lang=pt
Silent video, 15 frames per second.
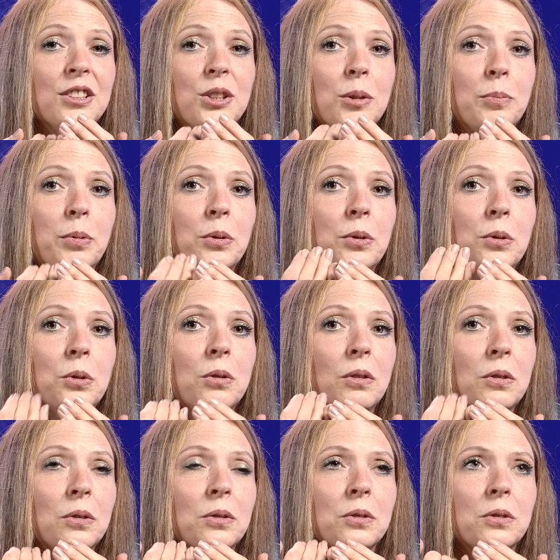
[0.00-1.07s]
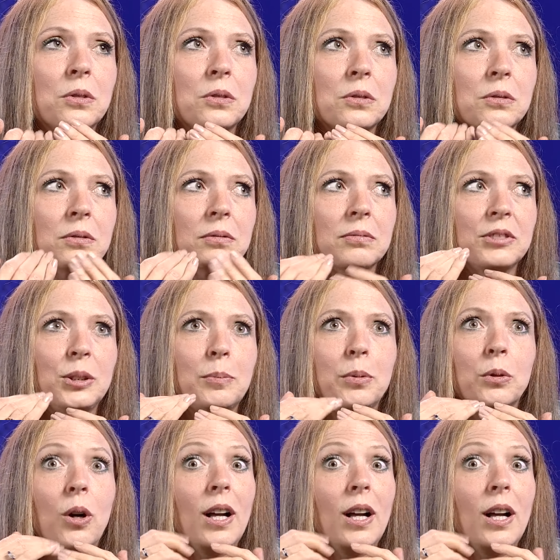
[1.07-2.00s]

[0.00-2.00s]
tipo, um, um, tipo,